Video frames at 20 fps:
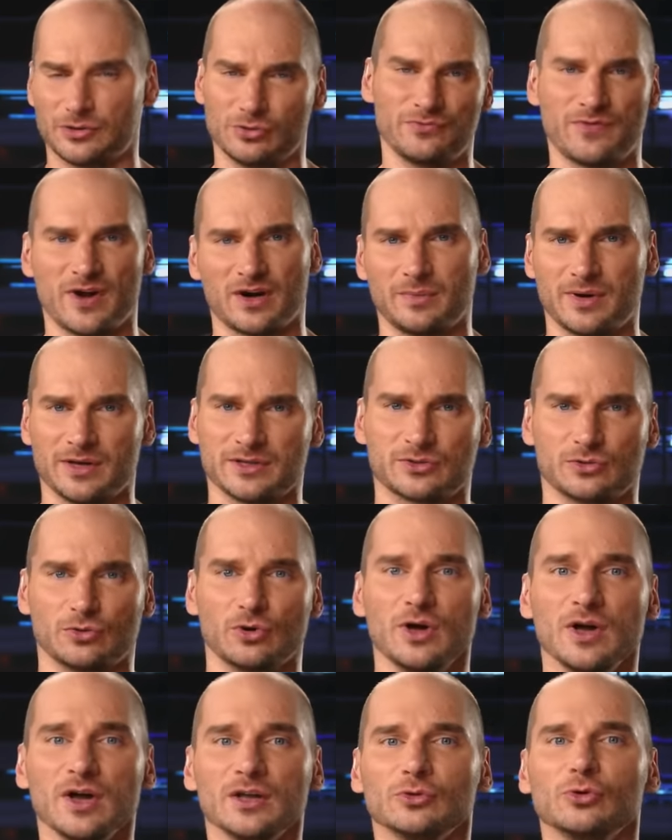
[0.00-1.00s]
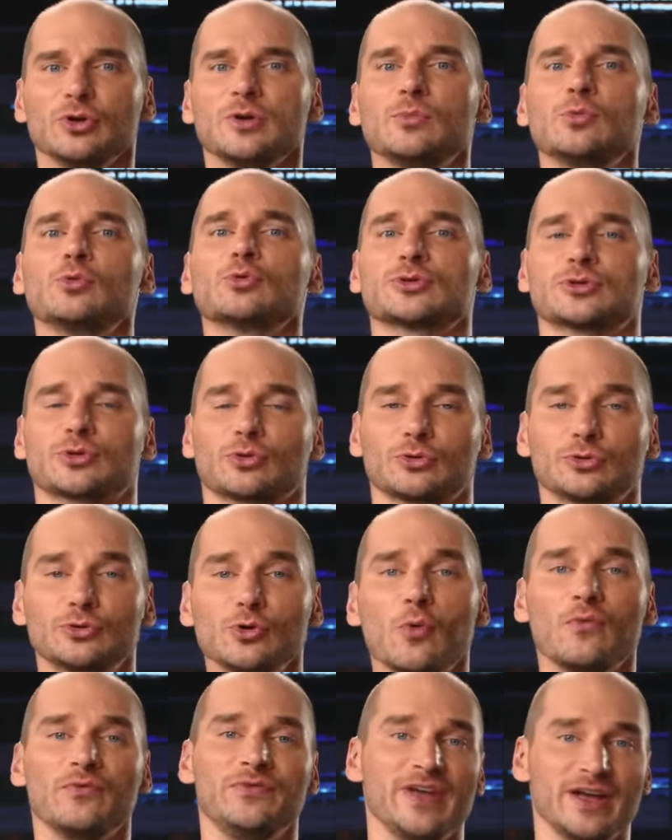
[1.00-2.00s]
эту информацию, но ему с
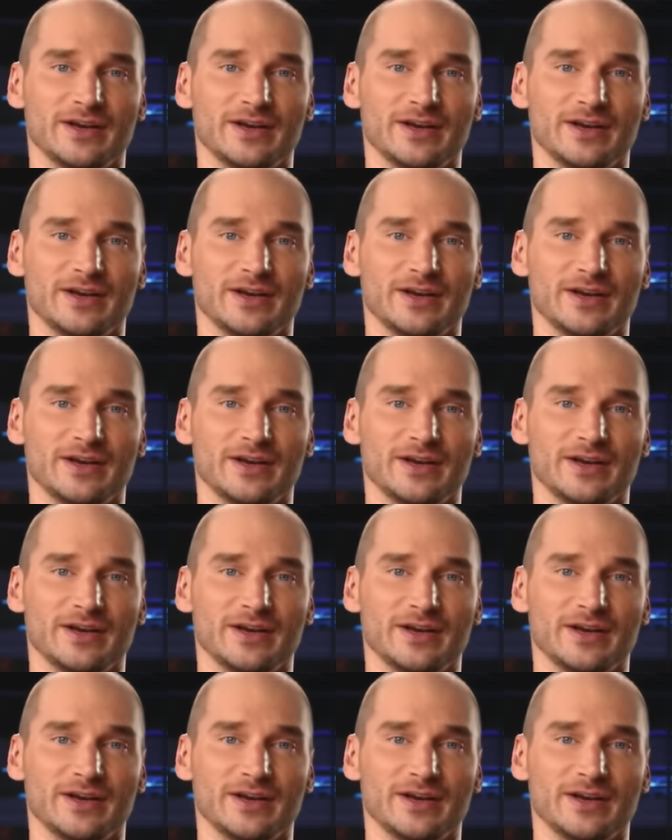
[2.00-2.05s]
трудом